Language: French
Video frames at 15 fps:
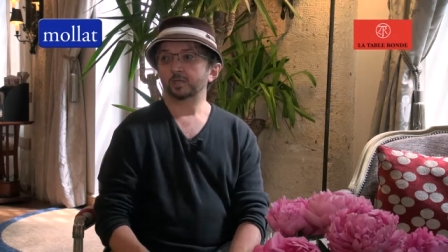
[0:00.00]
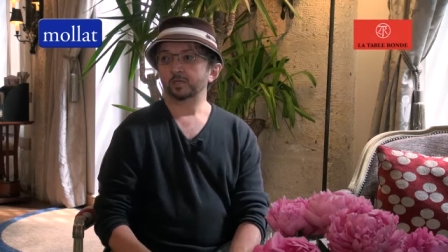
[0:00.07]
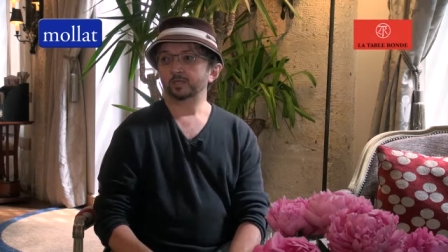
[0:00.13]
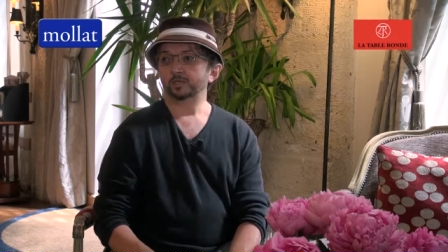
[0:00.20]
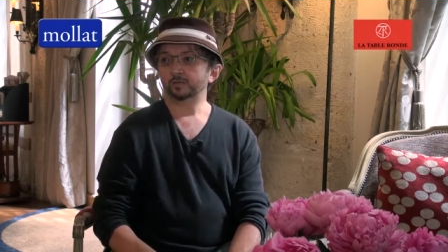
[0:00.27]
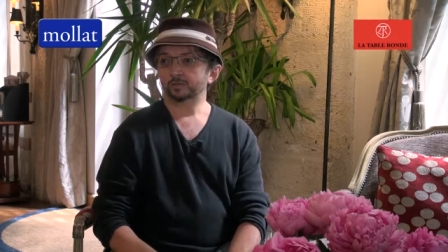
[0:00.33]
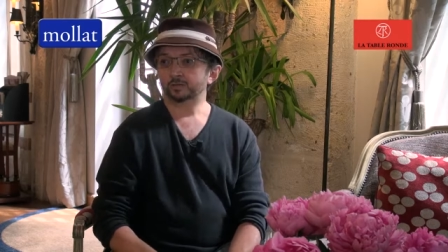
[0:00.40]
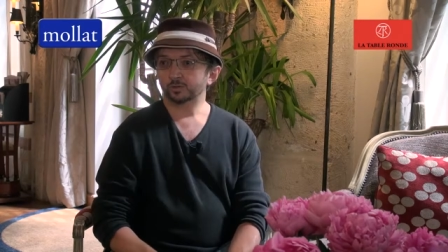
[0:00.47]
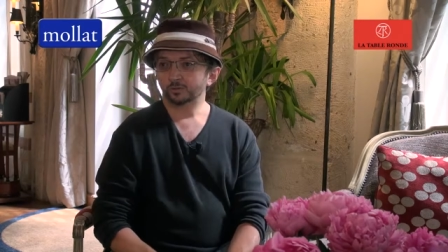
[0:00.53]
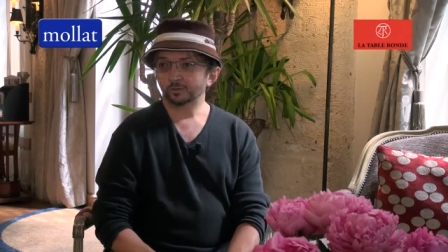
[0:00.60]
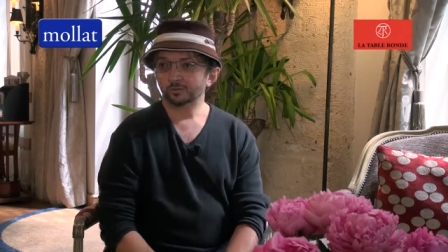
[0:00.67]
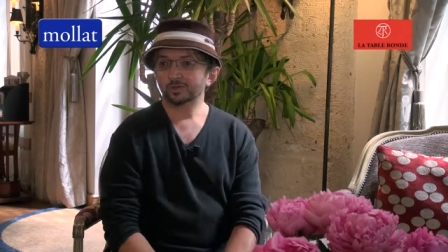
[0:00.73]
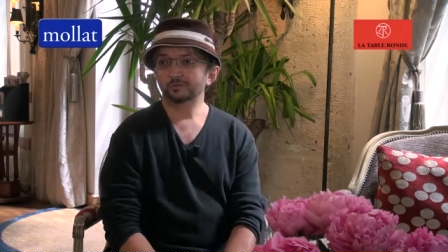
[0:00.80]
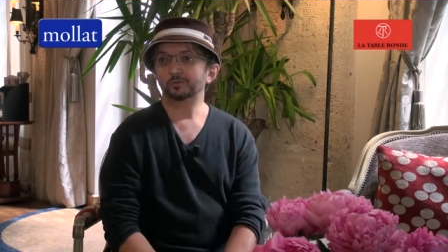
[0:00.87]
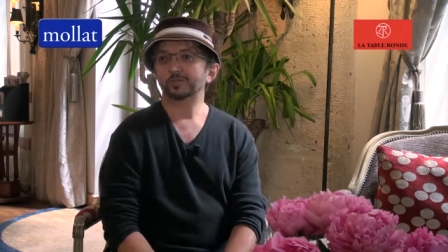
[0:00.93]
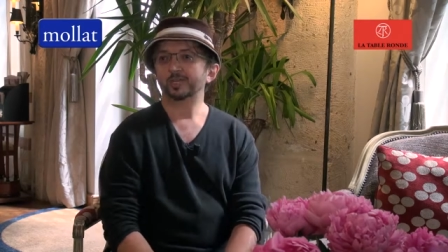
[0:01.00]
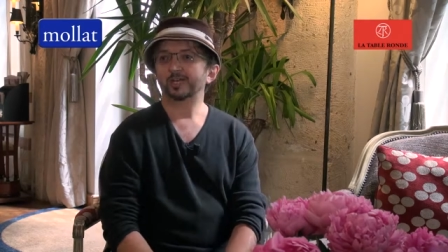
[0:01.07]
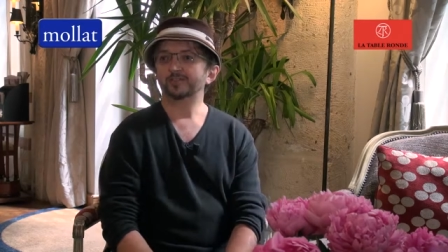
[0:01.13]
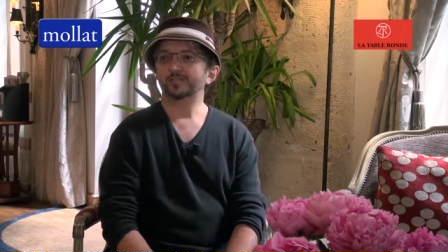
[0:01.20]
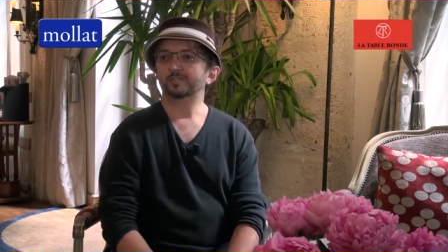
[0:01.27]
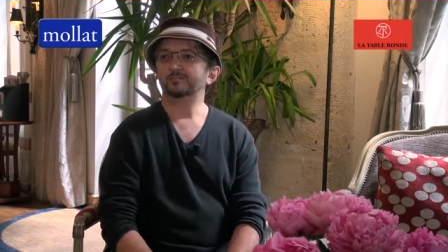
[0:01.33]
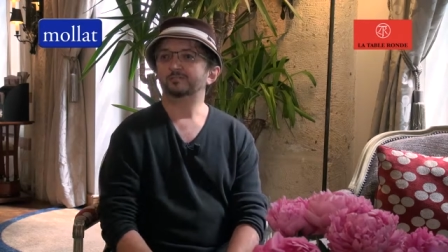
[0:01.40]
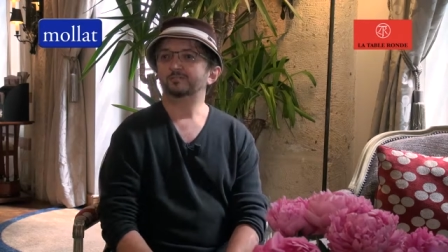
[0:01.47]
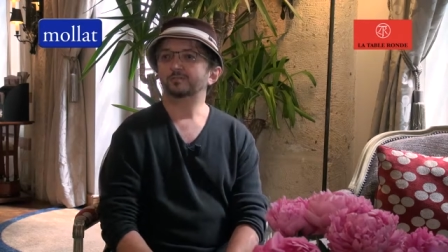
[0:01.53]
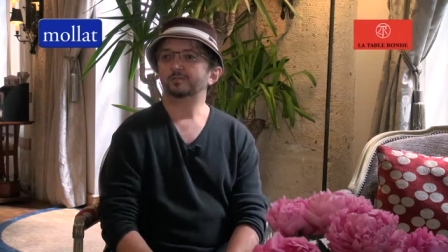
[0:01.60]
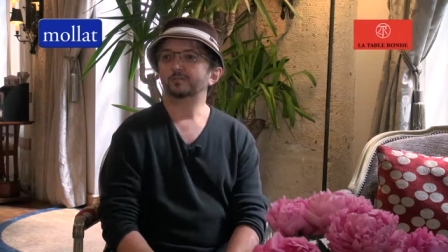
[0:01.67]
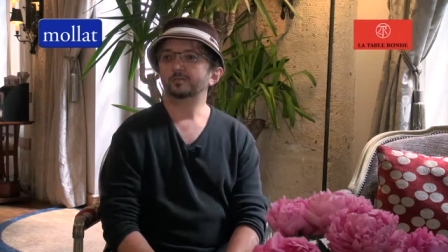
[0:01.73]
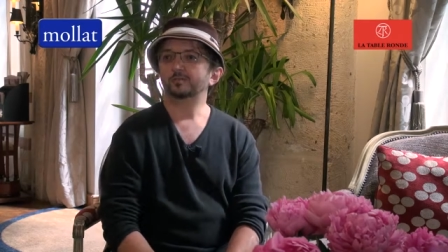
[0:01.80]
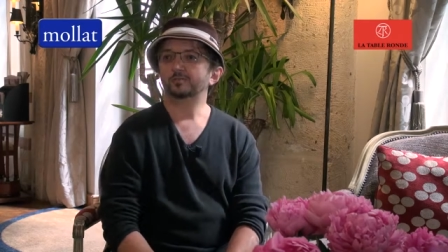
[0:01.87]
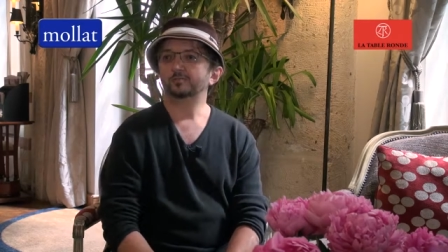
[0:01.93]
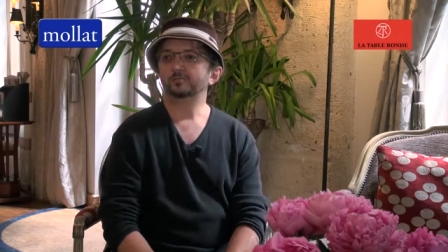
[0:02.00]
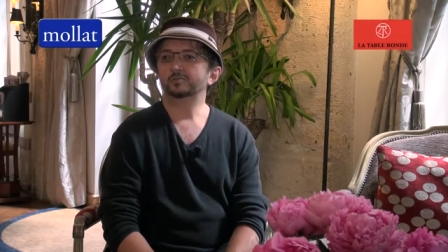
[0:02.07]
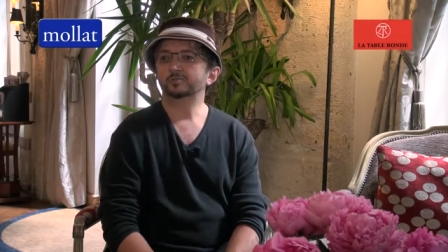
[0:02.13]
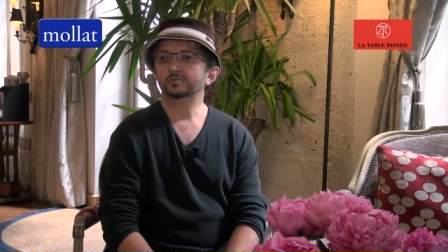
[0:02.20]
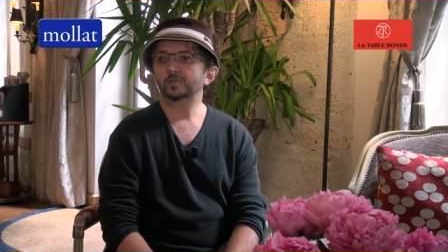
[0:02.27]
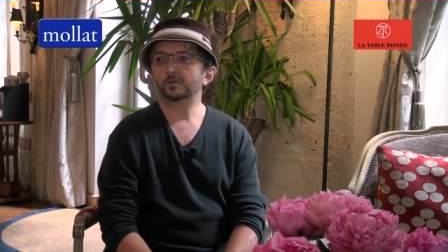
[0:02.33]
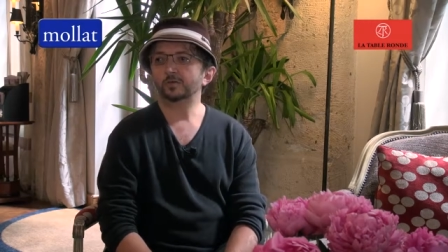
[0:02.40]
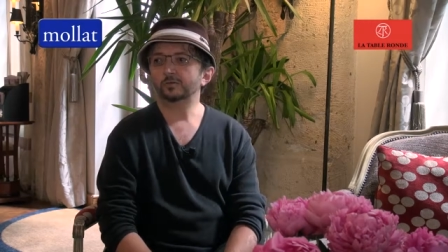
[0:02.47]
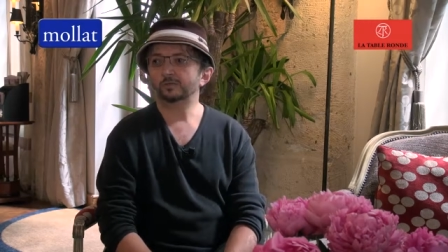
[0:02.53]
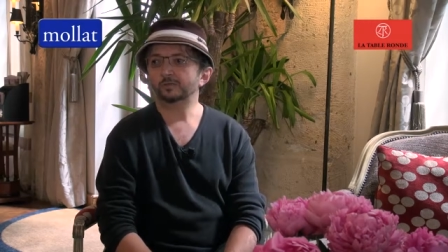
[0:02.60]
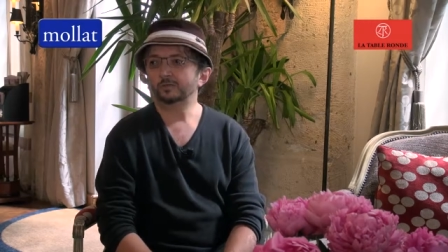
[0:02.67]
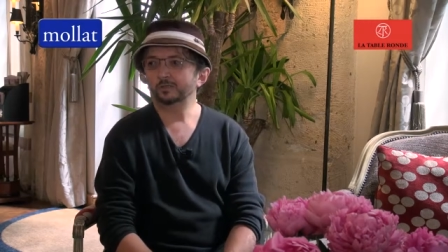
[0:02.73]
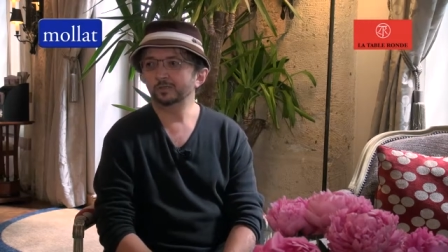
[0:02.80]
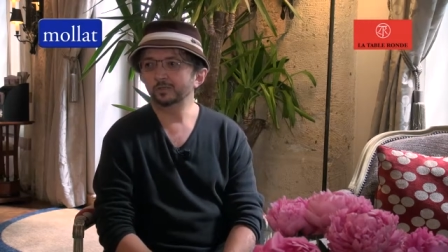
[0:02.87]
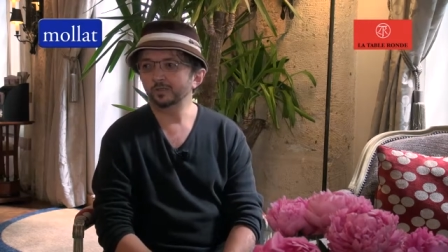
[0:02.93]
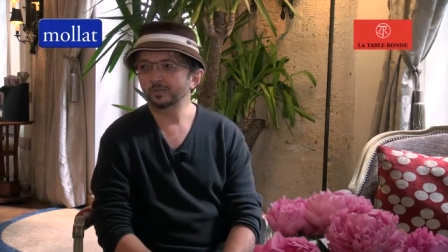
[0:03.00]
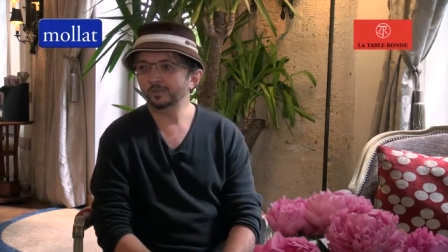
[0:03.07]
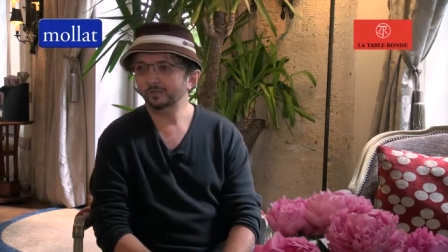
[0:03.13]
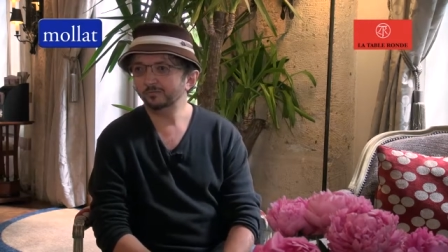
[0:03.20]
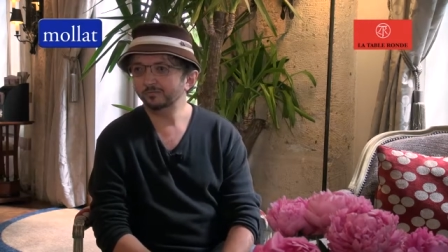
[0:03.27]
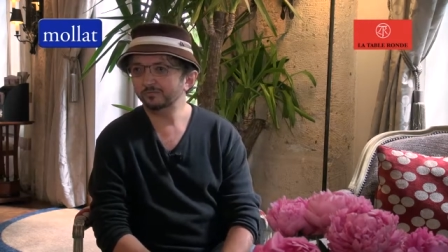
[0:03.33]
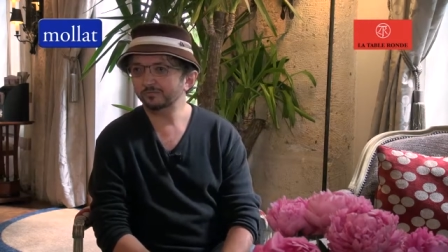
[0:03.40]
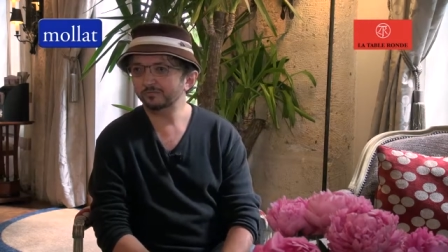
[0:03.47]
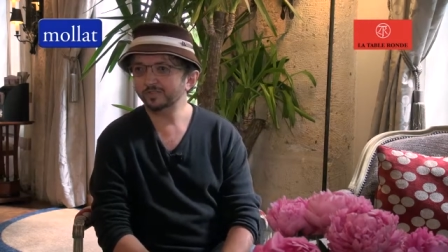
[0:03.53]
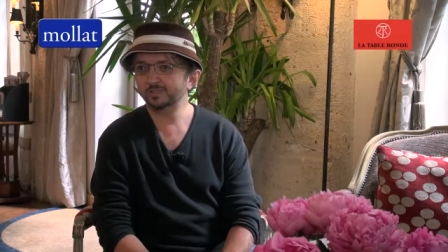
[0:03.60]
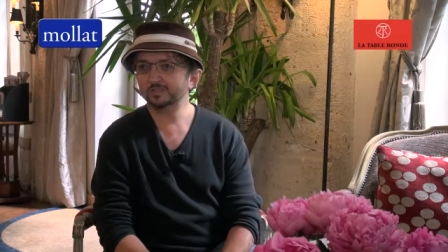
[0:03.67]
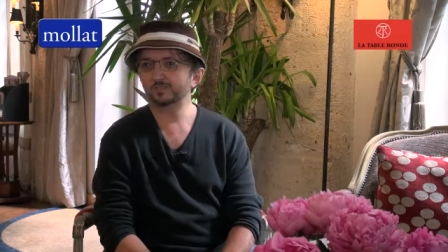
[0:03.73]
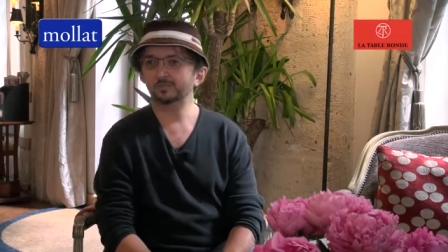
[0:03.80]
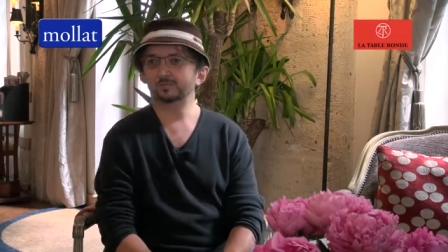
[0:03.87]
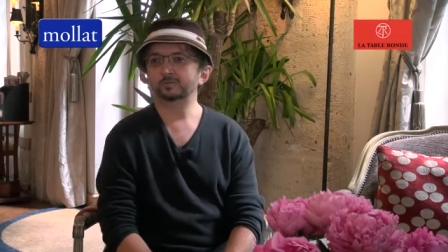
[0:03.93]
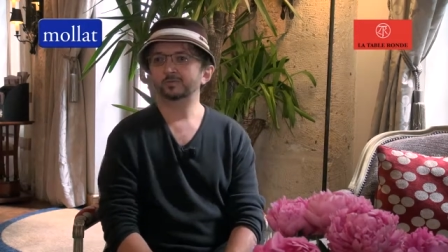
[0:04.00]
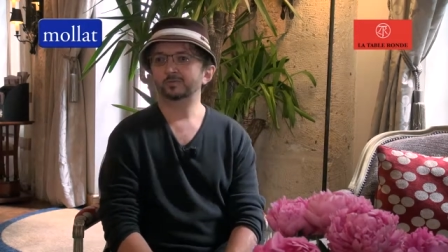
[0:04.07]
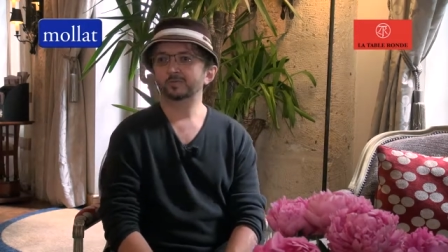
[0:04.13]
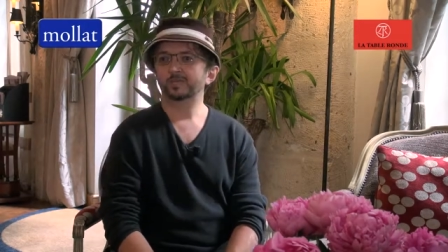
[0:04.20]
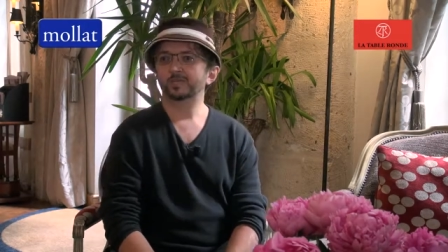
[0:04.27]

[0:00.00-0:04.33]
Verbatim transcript: un second niveau narratif, une sorte de fiction